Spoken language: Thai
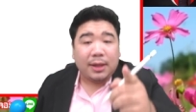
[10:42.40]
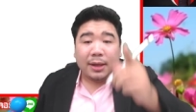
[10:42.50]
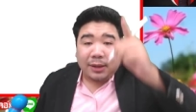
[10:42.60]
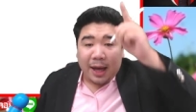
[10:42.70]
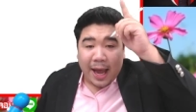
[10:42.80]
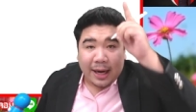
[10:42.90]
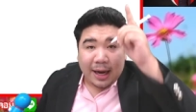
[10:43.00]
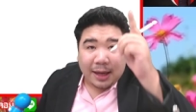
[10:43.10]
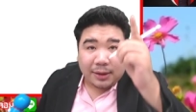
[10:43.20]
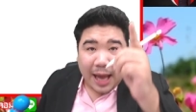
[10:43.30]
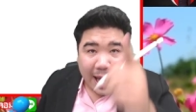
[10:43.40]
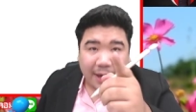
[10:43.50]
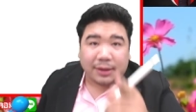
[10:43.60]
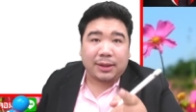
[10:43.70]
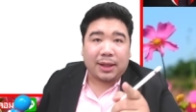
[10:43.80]
ถ้าใครกำลังอ่าน
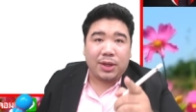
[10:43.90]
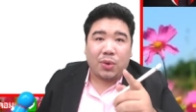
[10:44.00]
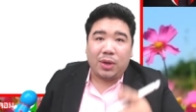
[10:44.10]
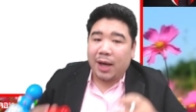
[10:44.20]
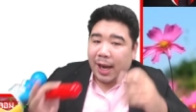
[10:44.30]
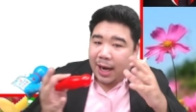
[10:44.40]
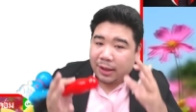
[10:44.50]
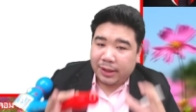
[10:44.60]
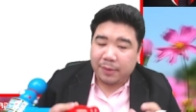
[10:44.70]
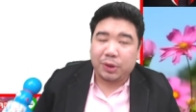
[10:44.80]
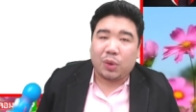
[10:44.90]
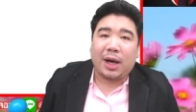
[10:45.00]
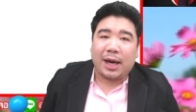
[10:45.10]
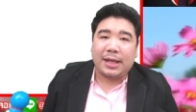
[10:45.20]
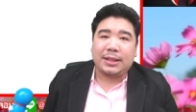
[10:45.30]
หนังสืออยู่หรือใครกำลังเตรียมตัว
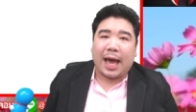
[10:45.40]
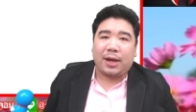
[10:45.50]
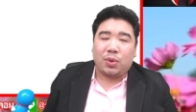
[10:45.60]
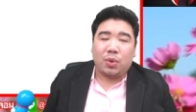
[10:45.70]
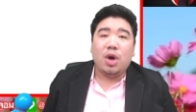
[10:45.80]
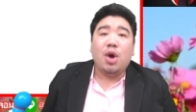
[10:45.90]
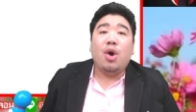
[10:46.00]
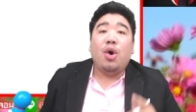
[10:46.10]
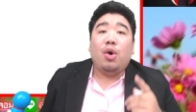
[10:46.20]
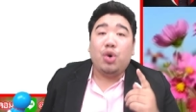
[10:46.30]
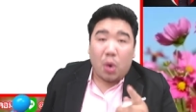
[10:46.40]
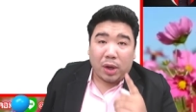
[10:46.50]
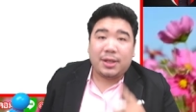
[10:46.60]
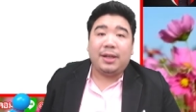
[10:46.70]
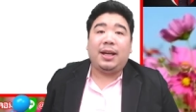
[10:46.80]
คณิตศาสตร์อยู่งด
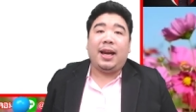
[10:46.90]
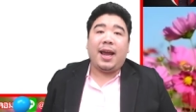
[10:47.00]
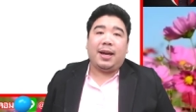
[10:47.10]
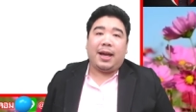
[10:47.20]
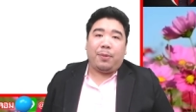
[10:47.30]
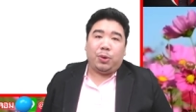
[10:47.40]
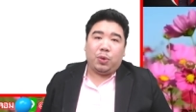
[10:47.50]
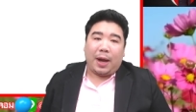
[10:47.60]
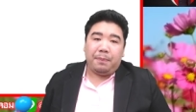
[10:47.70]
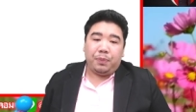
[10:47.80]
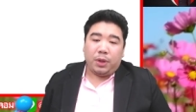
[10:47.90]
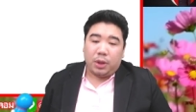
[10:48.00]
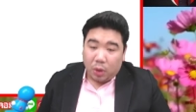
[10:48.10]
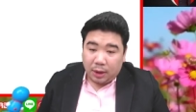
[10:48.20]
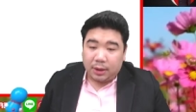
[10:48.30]
เครื่องคิดเลขนะครับคุณครูครับ
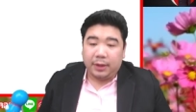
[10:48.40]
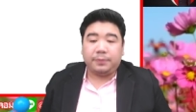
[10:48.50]
งดเลย